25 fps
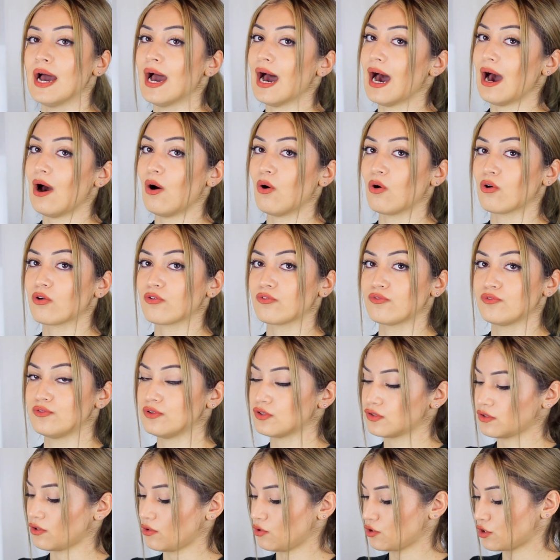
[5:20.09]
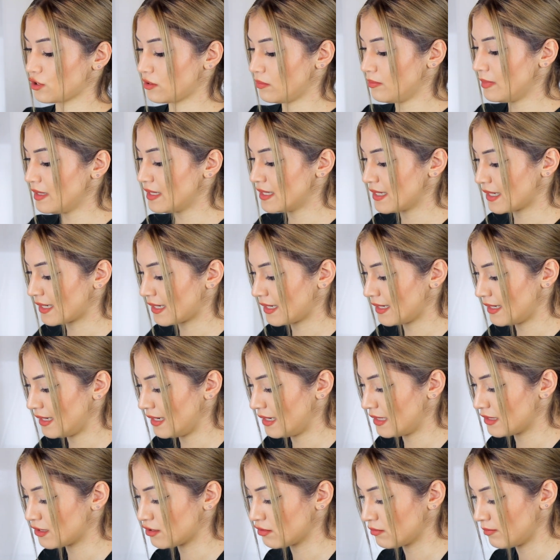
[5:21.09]
auch für
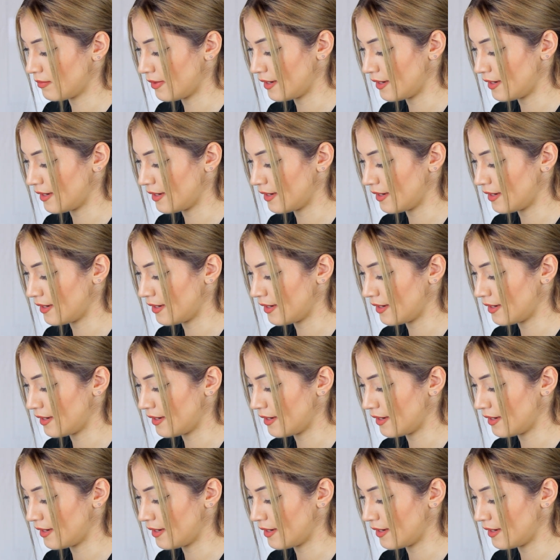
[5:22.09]
Social-Media-Kanäle zum